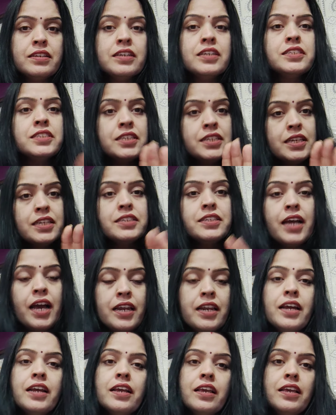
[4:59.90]
किसी ने
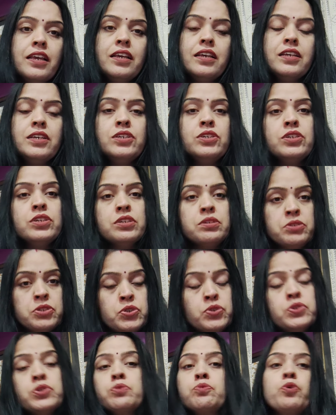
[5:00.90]
जाना कि
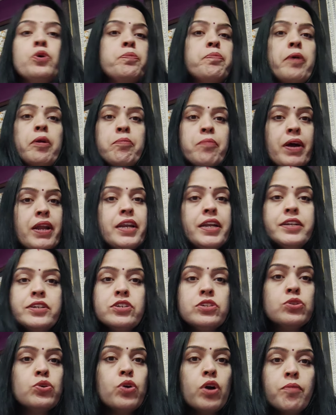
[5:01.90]
यूट्यूब कोई परमानेंट
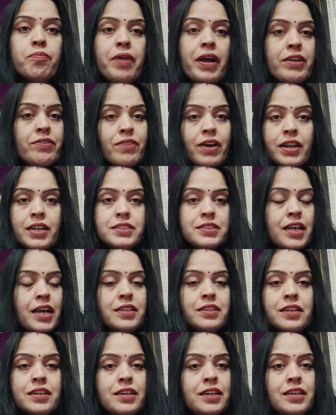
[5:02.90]
तो कमाई वाला
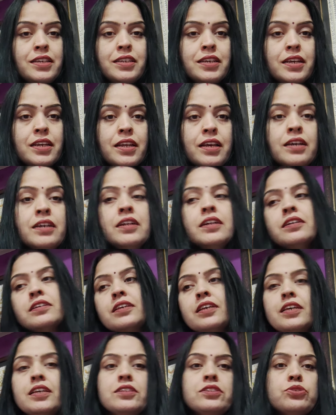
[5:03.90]
साधन नहीं है ना
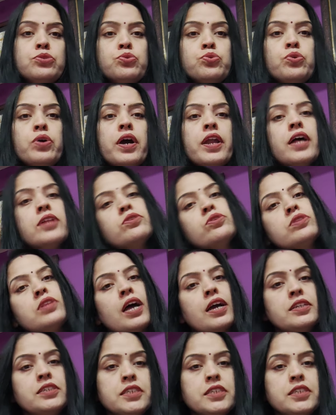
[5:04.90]
कि ये शुरू करा तो ता